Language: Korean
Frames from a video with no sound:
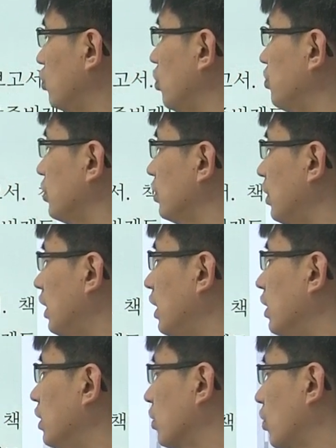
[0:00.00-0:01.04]
기업인과
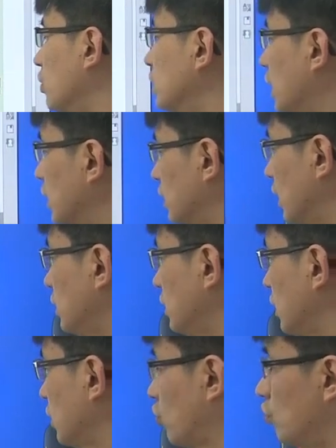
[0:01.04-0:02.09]
경제학자,
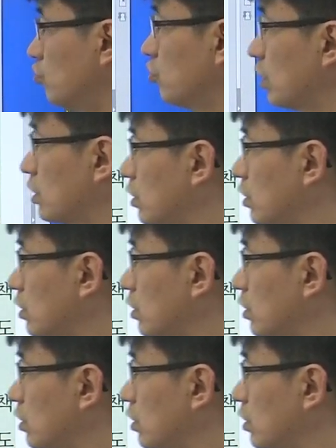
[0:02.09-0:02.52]
시장 전문가